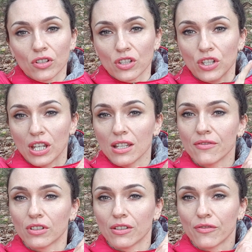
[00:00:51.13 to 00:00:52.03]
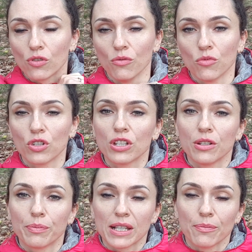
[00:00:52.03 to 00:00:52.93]
Вот здесь вы все
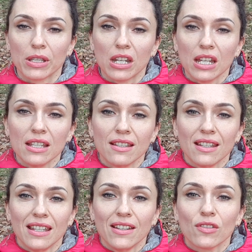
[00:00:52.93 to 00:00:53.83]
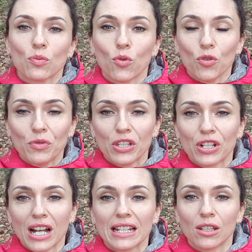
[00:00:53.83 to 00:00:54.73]
можете посмотреть и
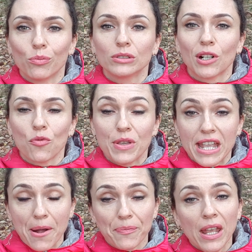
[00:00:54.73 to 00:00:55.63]
вспомнить, как это было у меня.